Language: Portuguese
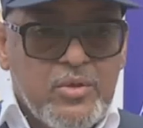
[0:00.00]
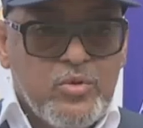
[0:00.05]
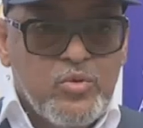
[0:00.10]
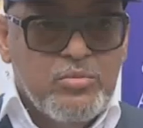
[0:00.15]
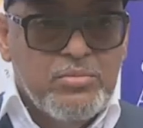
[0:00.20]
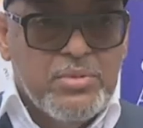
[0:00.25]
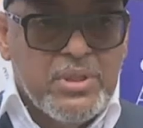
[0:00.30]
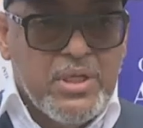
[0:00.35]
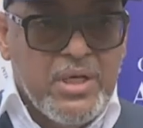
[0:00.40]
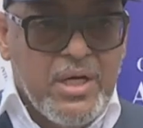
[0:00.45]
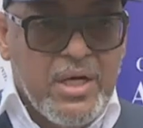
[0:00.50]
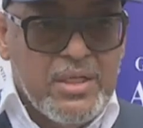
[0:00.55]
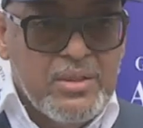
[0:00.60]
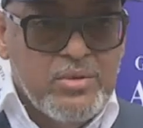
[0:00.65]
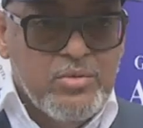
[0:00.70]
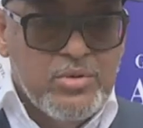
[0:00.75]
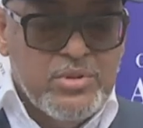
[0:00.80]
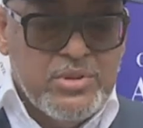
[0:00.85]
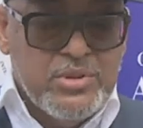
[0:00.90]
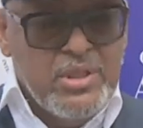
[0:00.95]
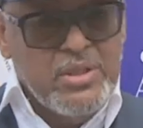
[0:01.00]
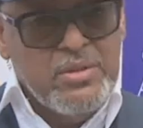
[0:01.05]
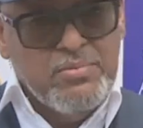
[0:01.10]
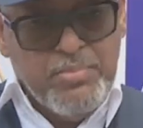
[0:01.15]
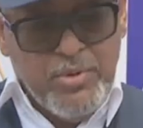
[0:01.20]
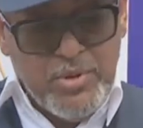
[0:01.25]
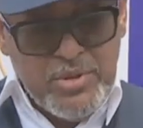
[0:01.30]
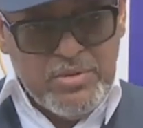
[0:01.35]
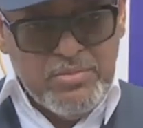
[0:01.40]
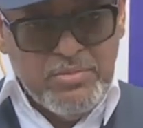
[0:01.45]
no mercado, já
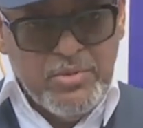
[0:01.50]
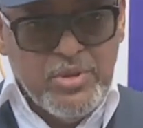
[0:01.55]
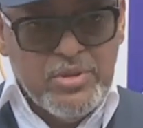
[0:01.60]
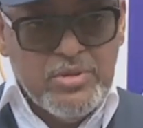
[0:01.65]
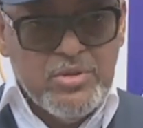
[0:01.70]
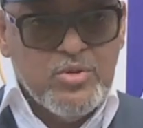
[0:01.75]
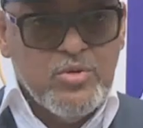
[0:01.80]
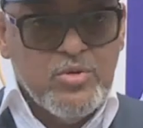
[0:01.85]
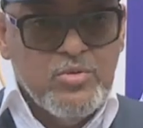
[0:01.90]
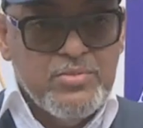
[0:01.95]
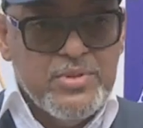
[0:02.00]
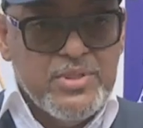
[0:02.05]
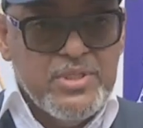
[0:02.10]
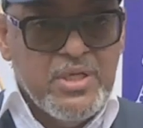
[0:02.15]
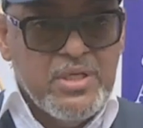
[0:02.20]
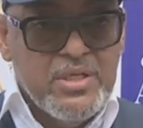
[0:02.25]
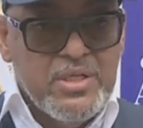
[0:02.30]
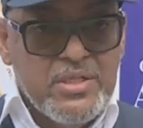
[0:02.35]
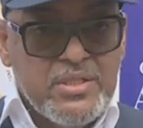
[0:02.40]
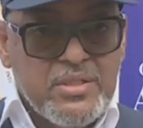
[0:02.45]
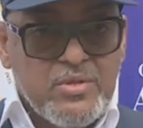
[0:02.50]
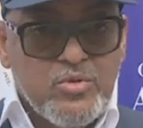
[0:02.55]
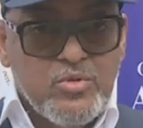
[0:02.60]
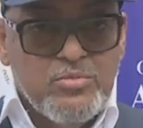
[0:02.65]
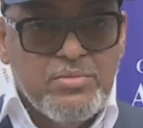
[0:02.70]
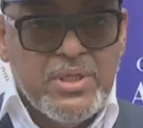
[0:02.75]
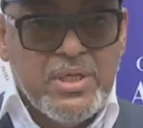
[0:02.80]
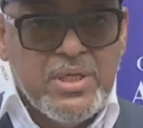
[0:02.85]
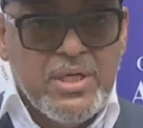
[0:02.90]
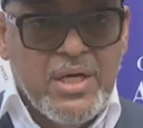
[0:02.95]
depois de mortos, comercializa
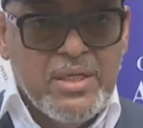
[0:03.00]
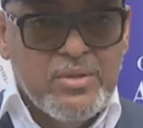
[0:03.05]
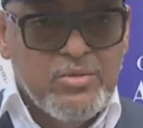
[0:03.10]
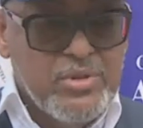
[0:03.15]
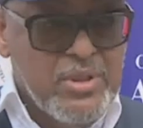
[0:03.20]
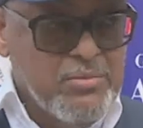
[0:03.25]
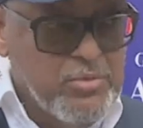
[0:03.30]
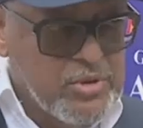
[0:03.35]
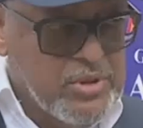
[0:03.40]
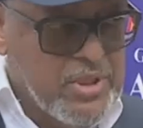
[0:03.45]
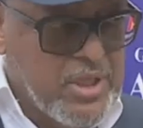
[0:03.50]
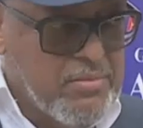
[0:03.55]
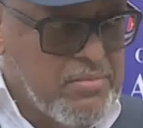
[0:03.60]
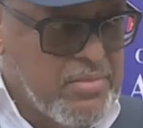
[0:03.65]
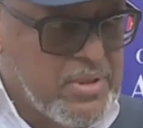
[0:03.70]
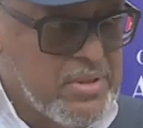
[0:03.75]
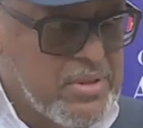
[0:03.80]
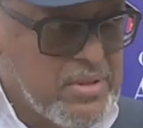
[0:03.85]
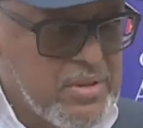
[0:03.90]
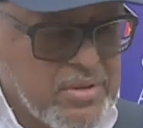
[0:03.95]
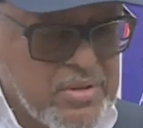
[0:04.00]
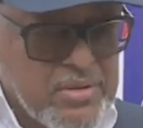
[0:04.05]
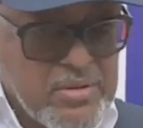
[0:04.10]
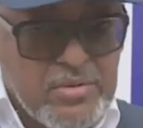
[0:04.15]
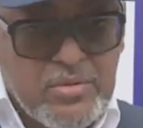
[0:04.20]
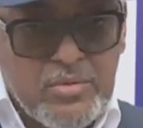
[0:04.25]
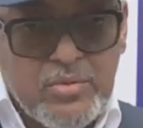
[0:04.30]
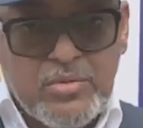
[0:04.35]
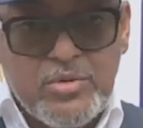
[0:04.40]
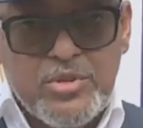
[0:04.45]
no mercado da Mutamba,
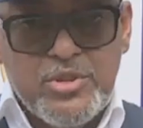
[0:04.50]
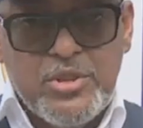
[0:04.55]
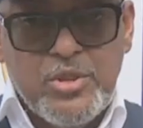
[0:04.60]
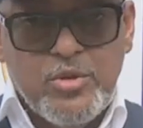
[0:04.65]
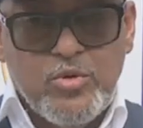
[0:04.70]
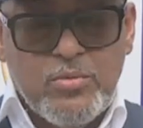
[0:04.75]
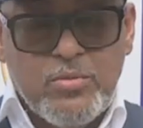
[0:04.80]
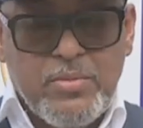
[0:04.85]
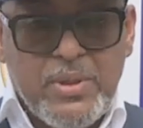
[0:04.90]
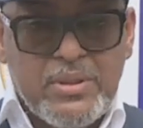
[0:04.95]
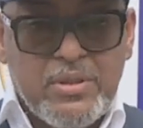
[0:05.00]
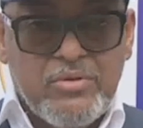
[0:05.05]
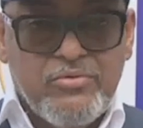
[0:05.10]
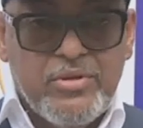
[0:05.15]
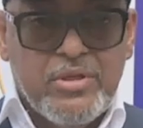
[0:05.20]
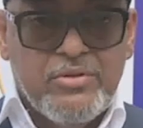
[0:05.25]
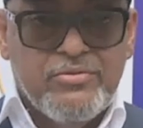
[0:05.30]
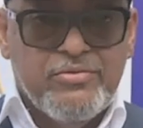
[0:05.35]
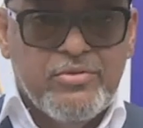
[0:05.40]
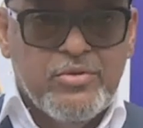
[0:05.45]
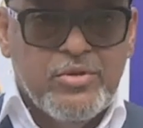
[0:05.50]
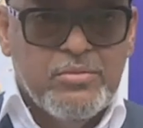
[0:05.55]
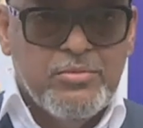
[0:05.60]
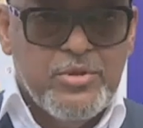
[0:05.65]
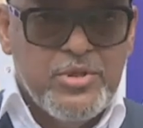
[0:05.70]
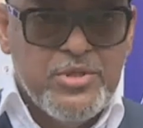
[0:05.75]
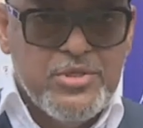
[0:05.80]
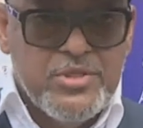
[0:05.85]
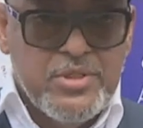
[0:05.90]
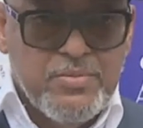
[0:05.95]
no distrito urbano da Vila Flor,
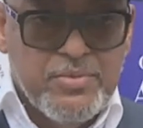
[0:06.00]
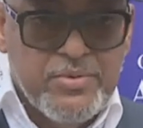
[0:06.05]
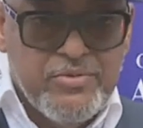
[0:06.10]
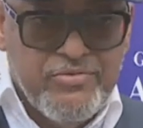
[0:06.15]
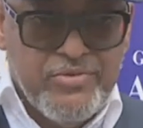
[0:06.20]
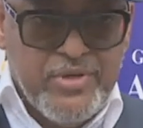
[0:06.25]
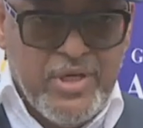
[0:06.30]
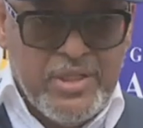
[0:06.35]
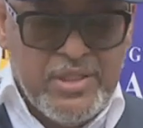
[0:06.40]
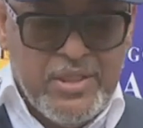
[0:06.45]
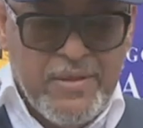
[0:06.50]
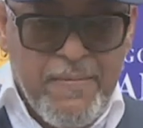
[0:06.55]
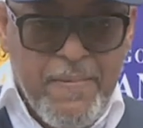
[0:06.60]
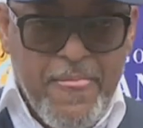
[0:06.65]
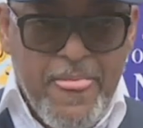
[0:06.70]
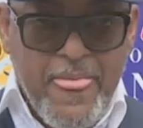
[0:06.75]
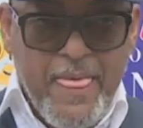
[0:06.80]
município de Viana.